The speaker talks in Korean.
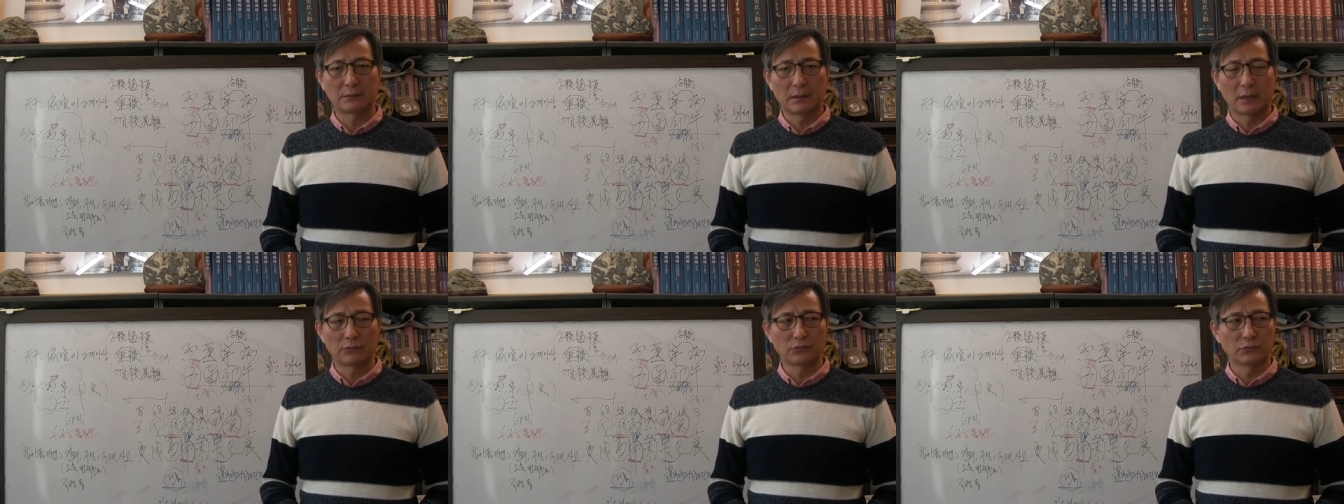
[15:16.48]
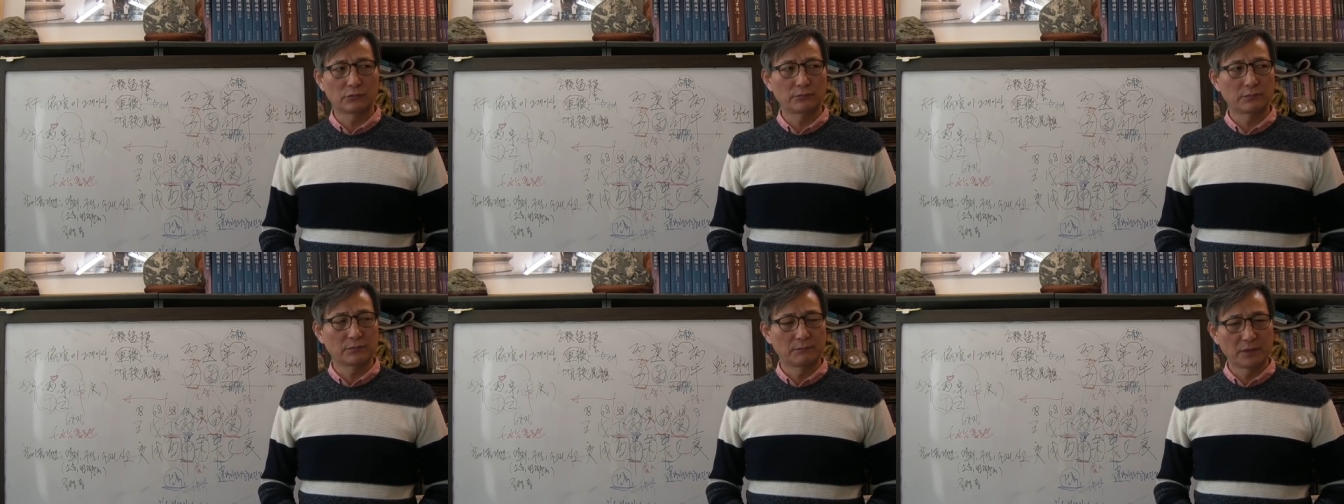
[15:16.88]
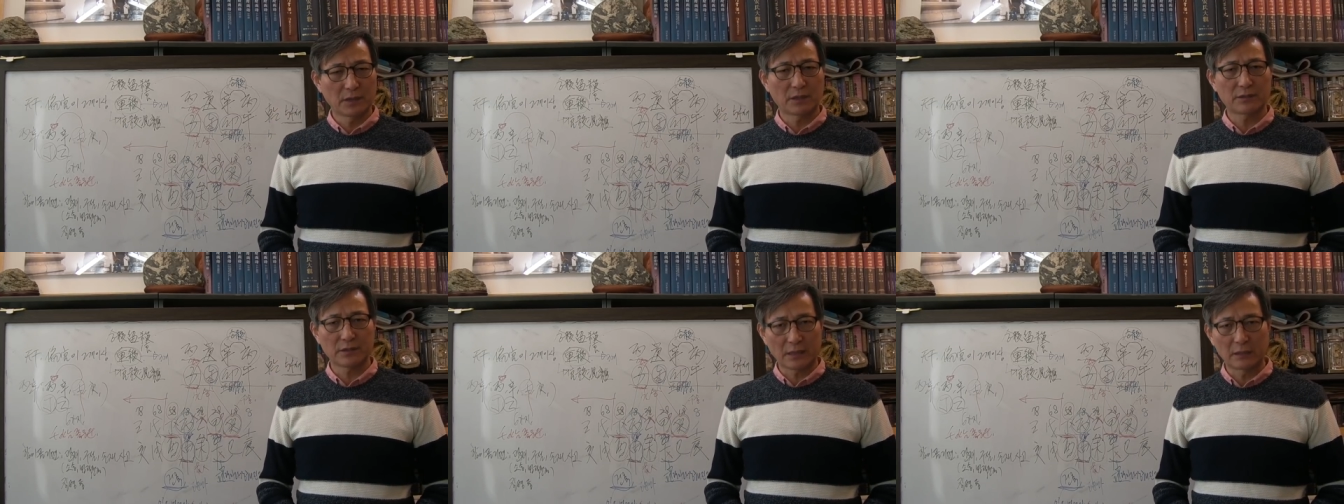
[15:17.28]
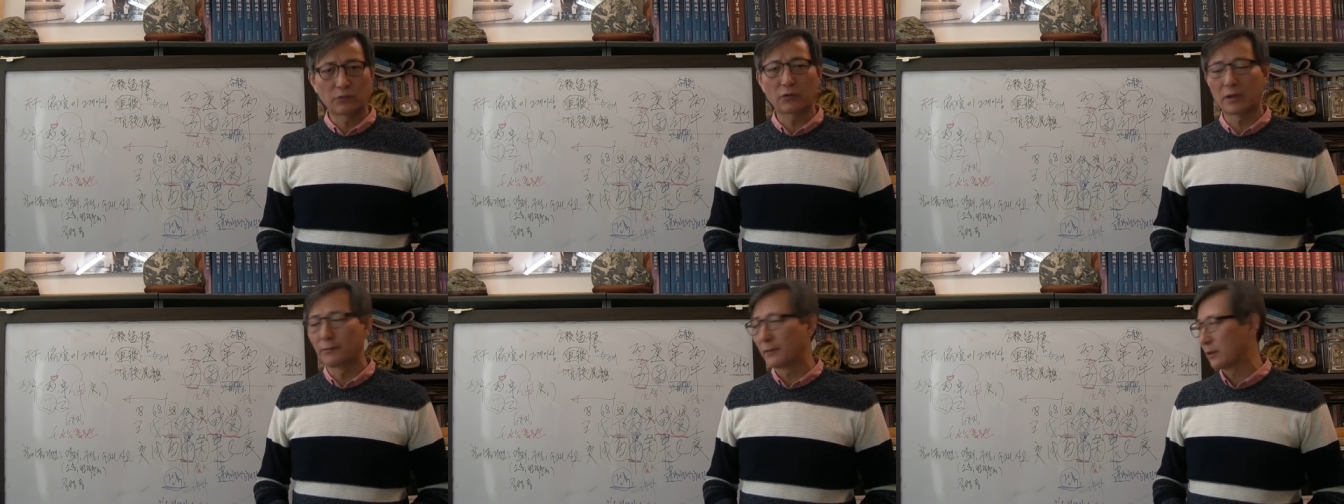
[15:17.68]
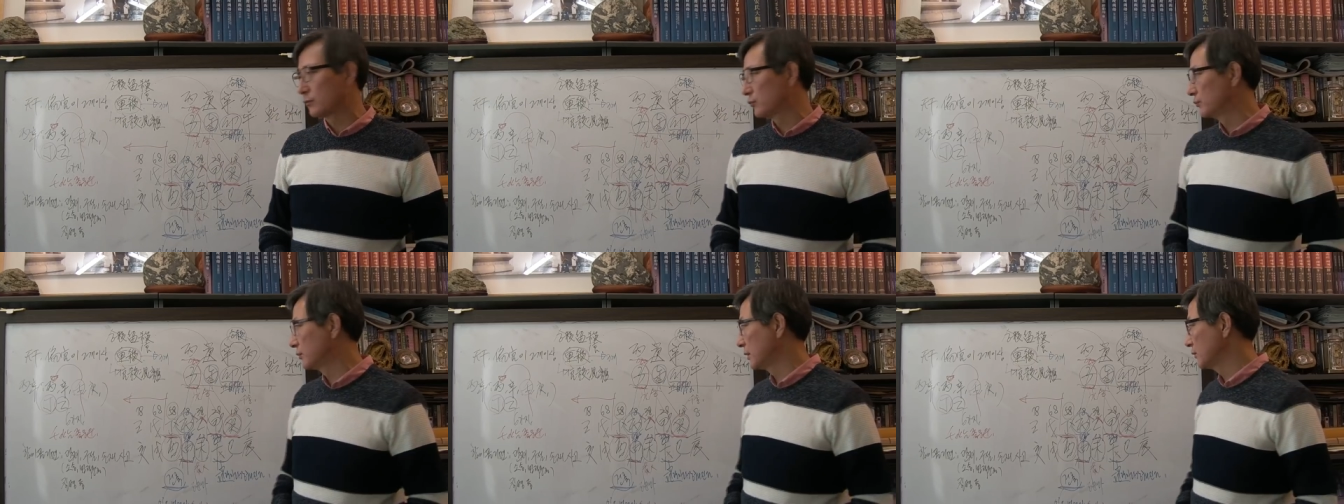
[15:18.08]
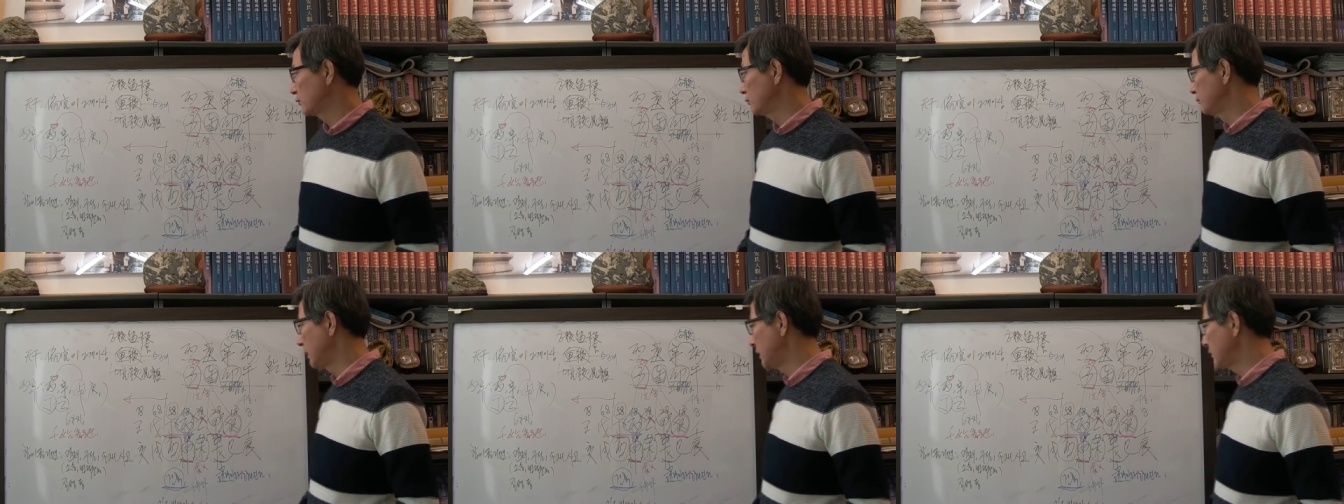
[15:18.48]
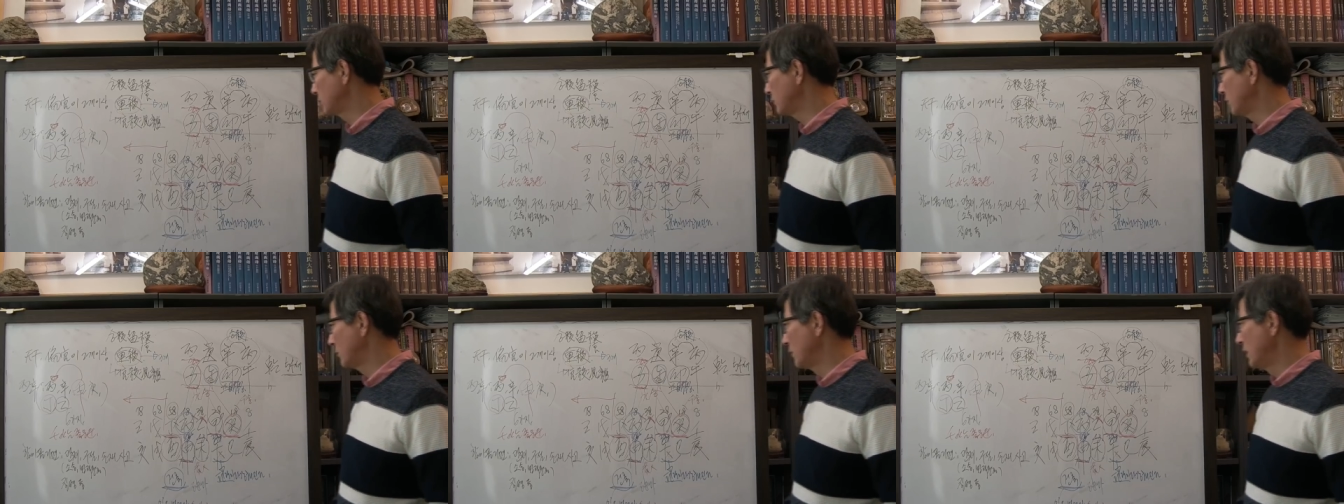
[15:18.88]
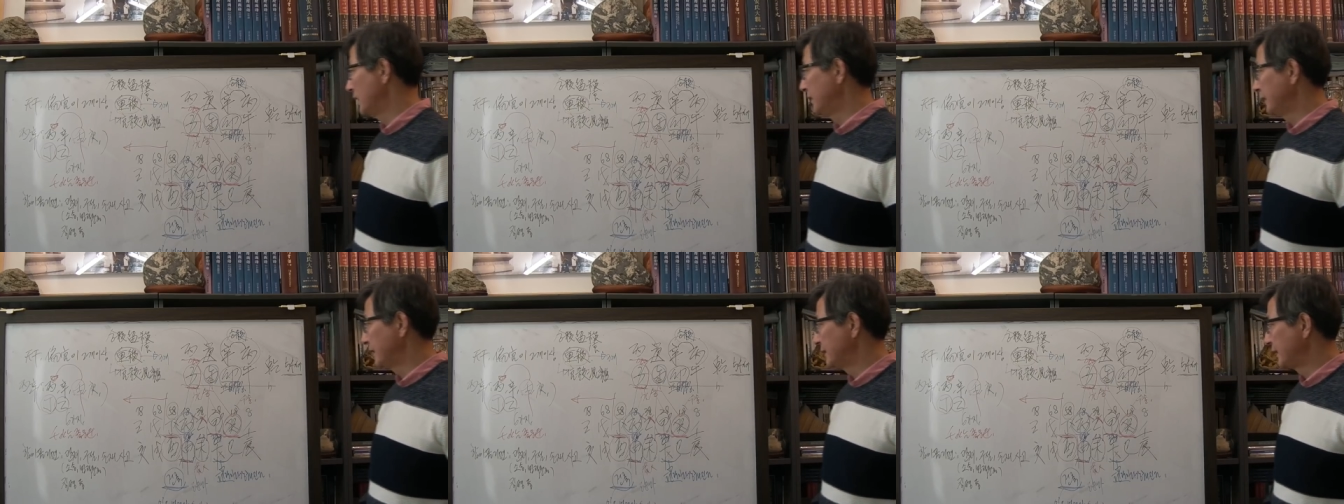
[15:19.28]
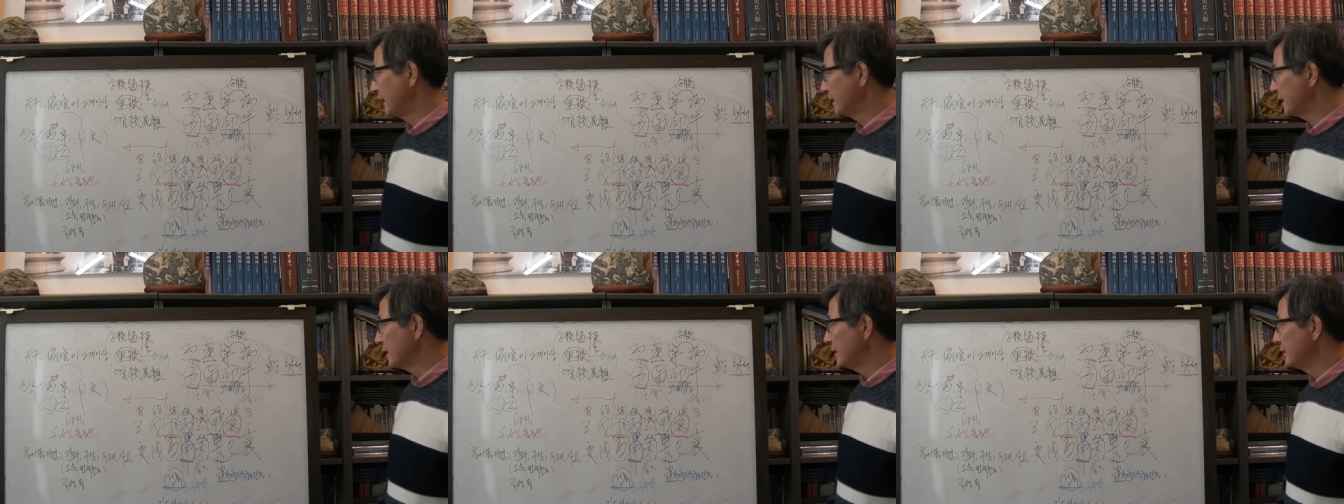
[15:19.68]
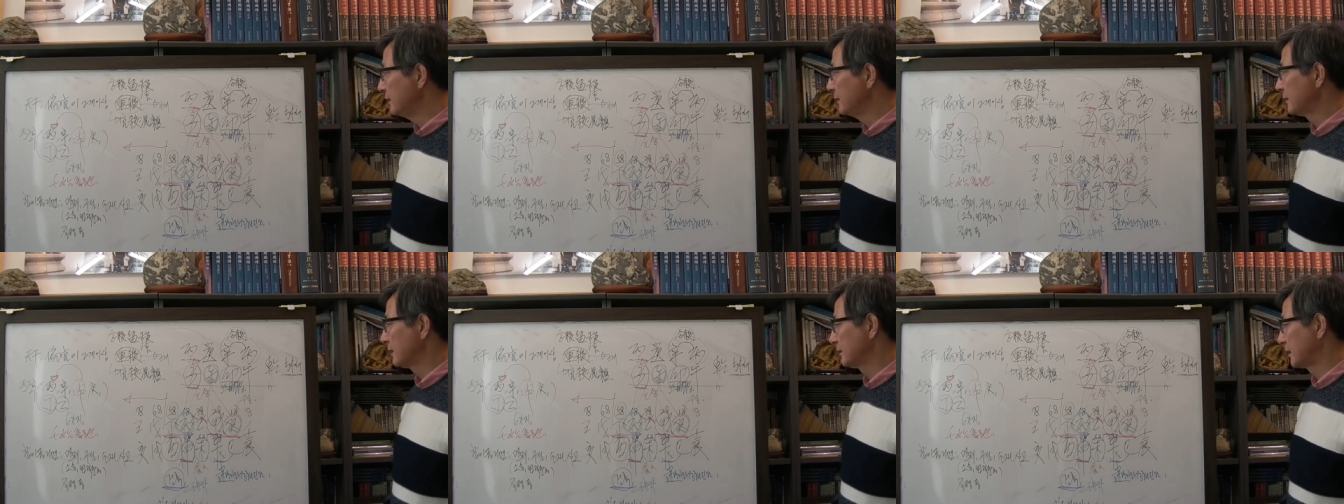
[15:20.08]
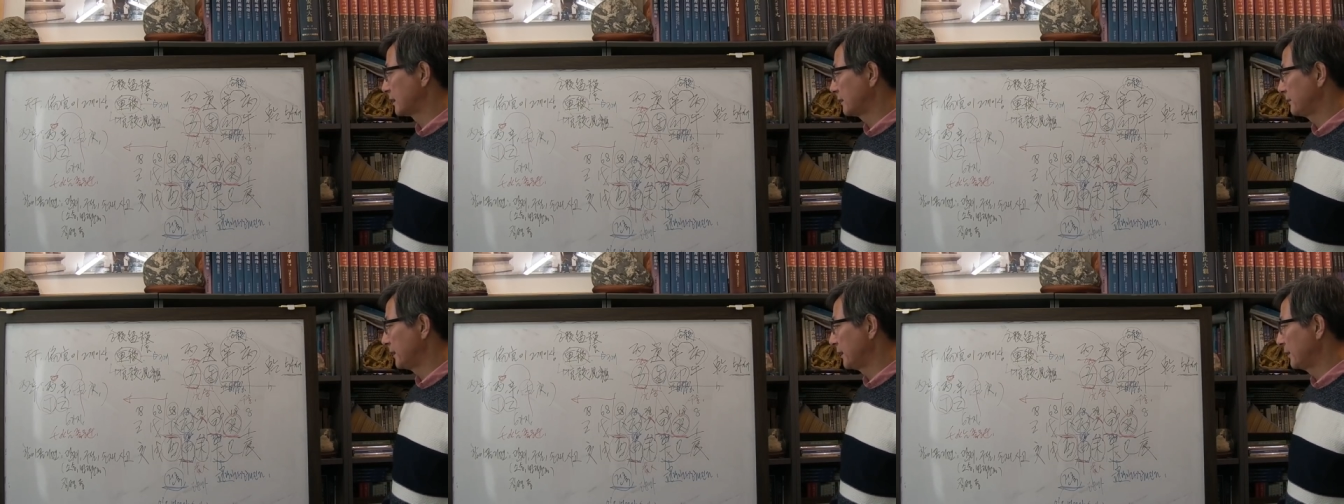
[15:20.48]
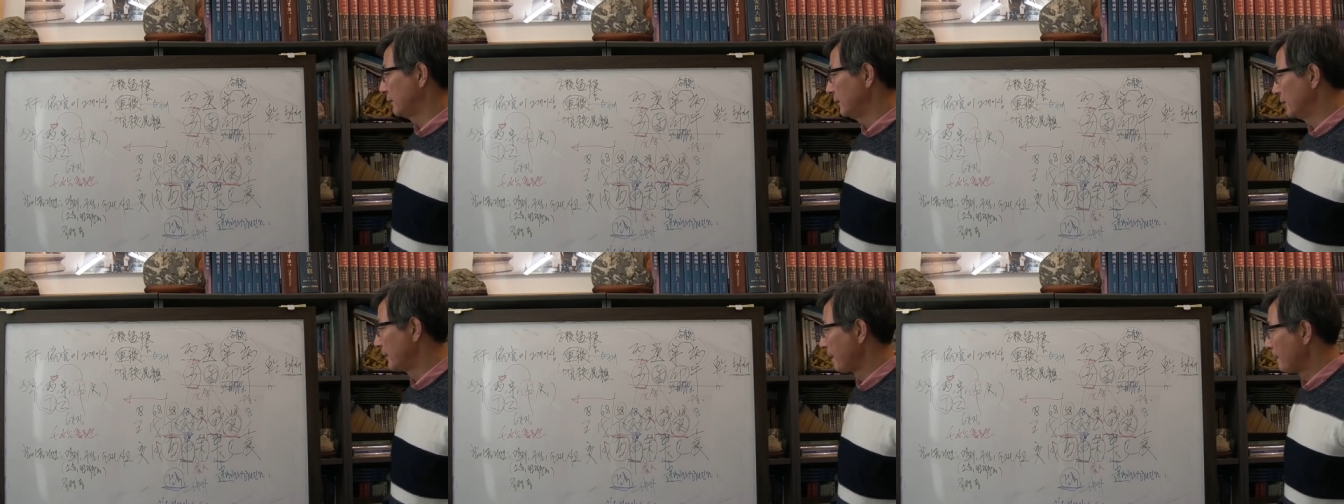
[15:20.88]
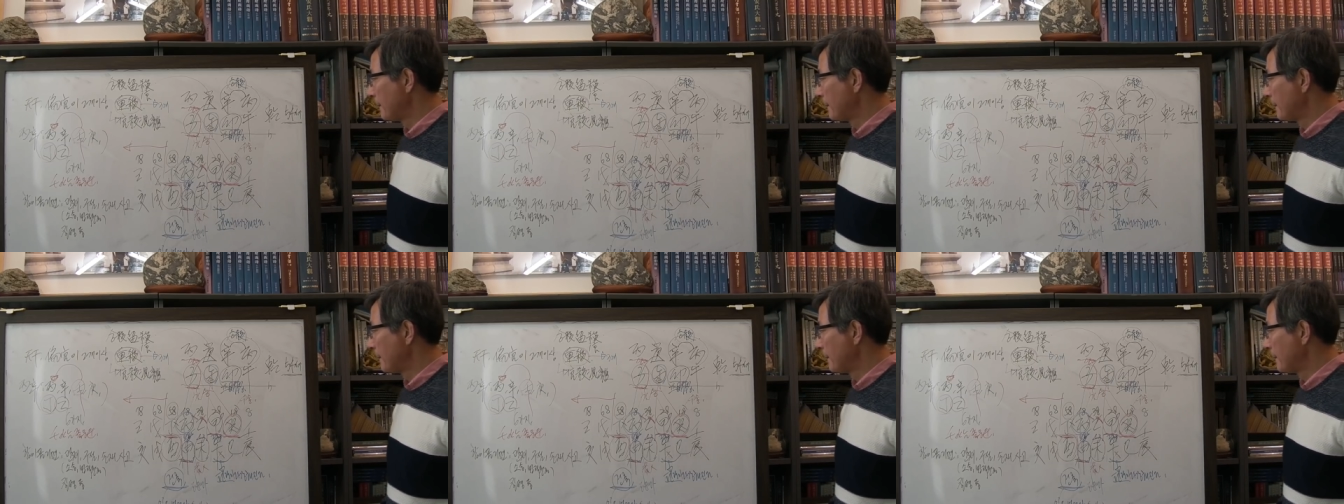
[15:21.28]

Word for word: 아주 머리가 잘 들어갑니다. 순간 순발력도 대단히 뛰어난 사람이에요.